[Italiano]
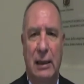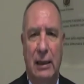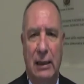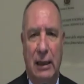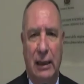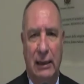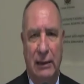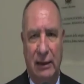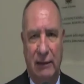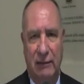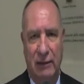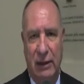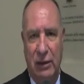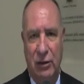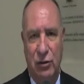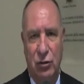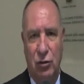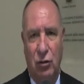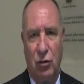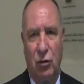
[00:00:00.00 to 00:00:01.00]

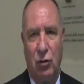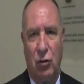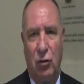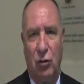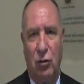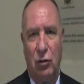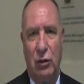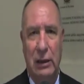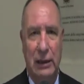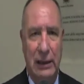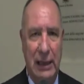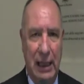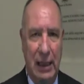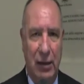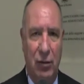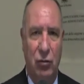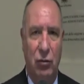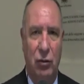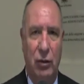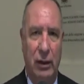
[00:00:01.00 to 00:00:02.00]
attraverso il
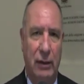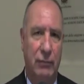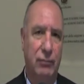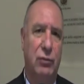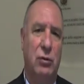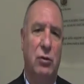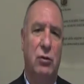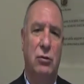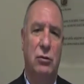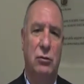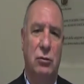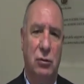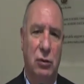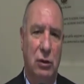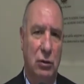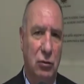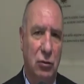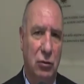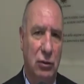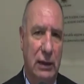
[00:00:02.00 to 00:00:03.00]
dialogo, il rapporto, il
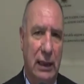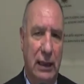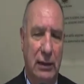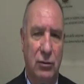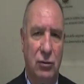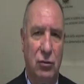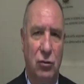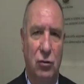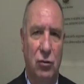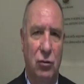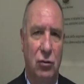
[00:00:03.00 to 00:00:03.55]
contatto